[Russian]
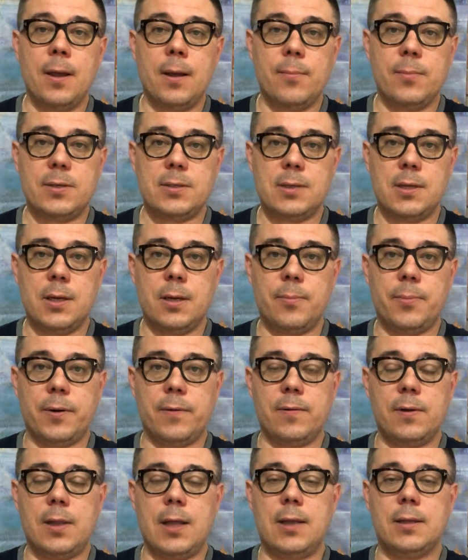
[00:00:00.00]
Позднее
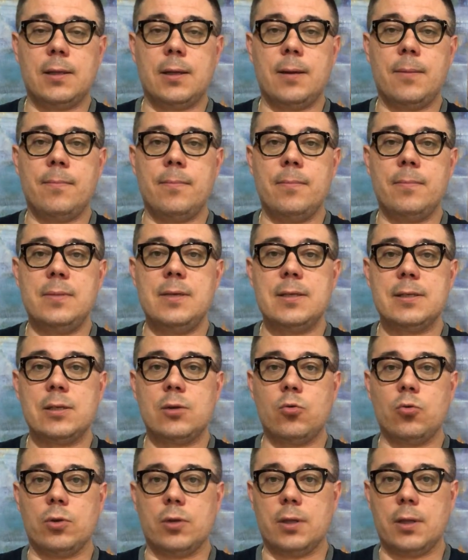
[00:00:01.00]
провела там
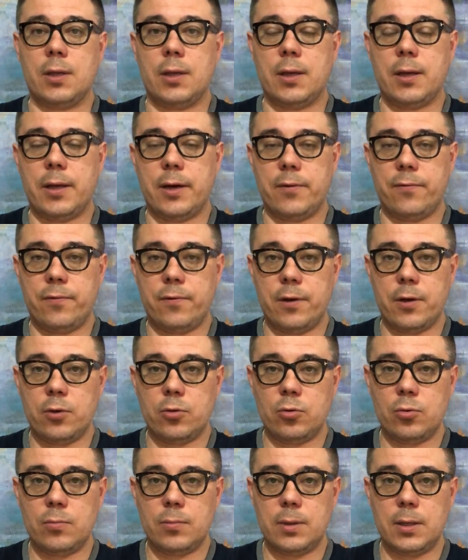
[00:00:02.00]
незаконные
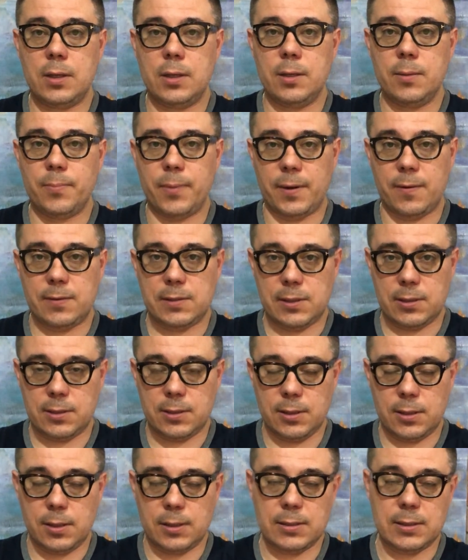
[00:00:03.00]
референдумы и
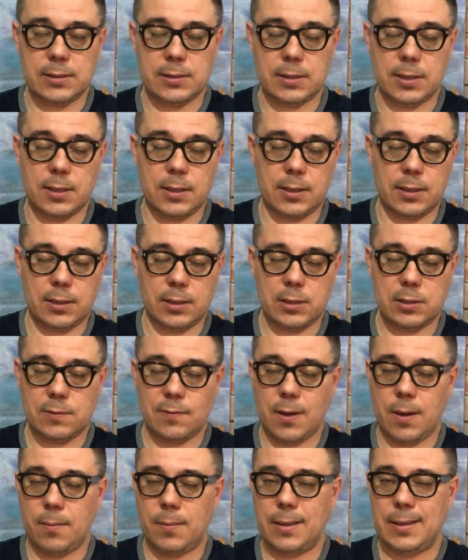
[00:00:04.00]
провозгласила создание так
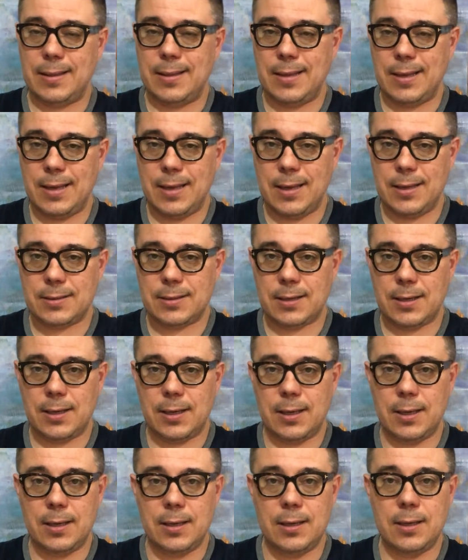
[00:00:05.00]
называемой
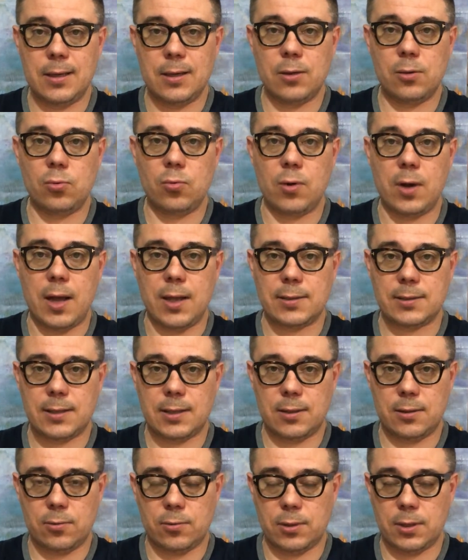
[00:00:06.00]
Донецкой и
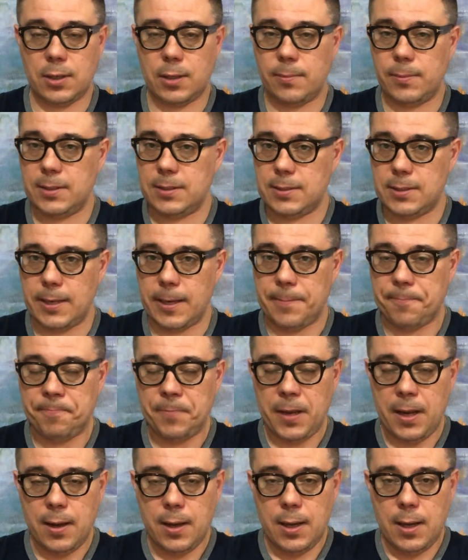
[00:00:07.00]
Луганской народных областей.
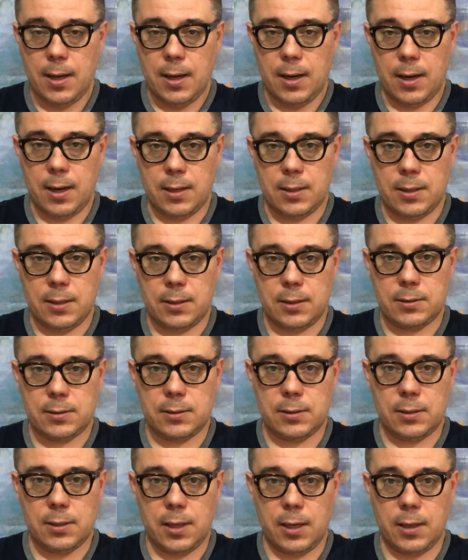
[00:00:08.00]
Ранее этот
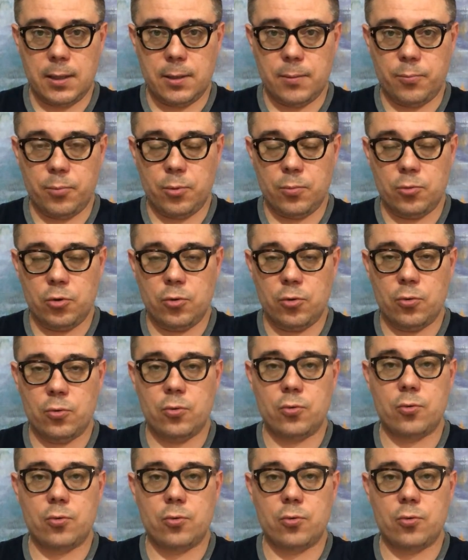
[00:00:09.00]
сценарий, напомню,